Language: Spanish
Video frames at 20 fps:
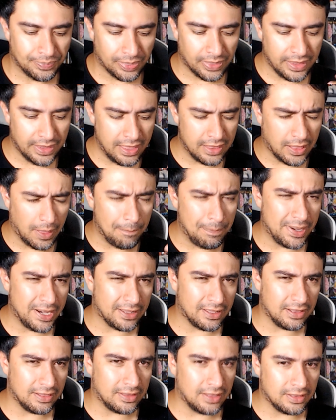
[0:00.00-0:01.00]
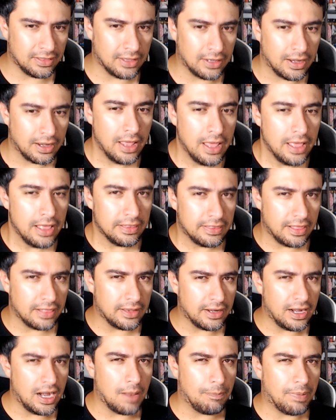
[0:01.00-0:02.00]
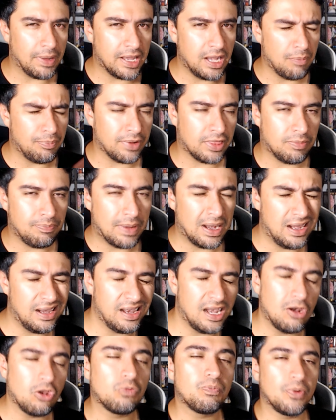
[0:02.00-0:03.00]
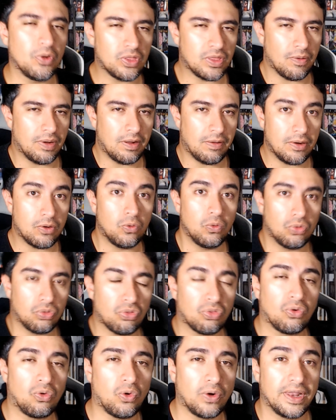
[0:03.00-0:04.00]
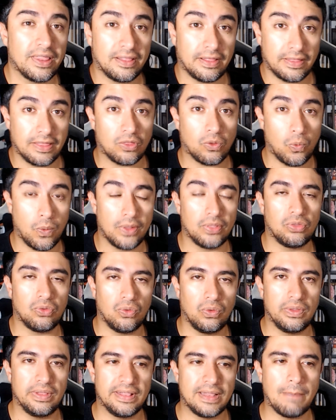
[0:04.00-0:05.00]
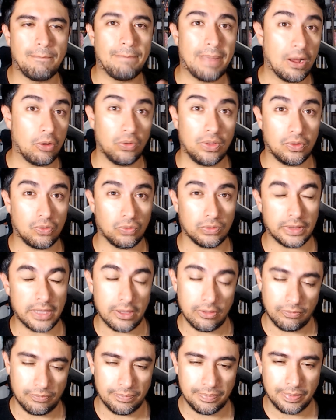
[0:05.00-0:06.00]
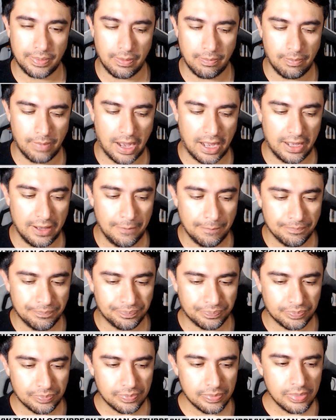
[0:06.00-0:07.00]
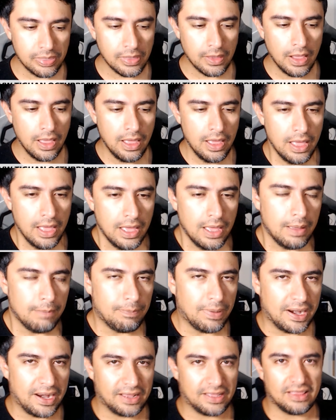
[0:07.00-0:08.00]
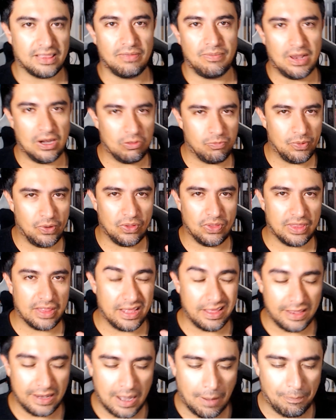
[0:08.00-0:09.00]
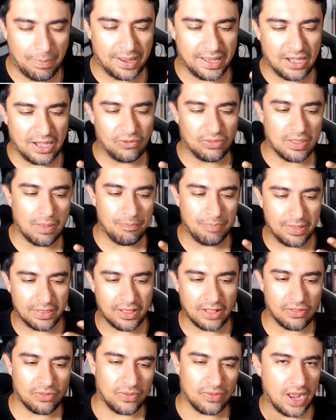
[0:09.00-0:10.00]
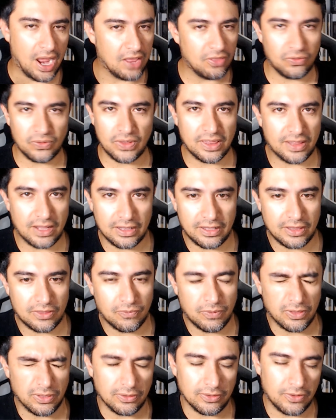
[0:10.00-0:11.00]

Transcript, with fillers: Y también para que entiendan, si entran a la página principal, los precios que van a ver justo son con este descuento de pago de contado. ¿Vale? Para que si ven los precios de la página no estén pensando de, ay, ¿dónde está el descuento?